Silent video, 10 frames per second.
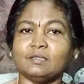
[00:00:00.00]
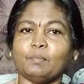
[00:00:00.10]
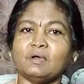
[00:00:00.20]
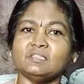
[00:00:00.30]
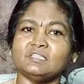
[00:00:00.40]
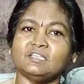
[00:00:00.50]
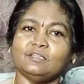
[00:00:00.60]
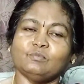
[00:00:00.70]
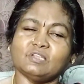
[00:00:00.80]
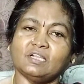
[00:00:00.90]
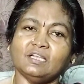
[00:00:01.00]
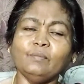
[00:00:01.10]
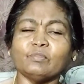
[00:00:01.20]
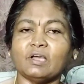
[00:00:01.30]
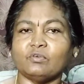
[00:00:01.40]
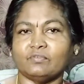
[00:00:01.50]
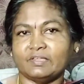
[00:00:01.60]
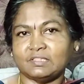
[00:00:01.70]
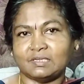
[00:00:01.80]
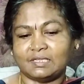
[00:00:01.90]
அந்த பாஞ்சஜன்யம் சங்க
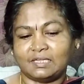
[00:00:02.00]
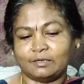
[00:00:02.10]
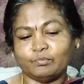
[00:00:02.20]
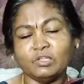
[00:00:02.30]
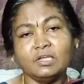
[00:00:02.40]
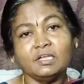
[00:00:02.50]
அவர் வைத்திருக்கிறார்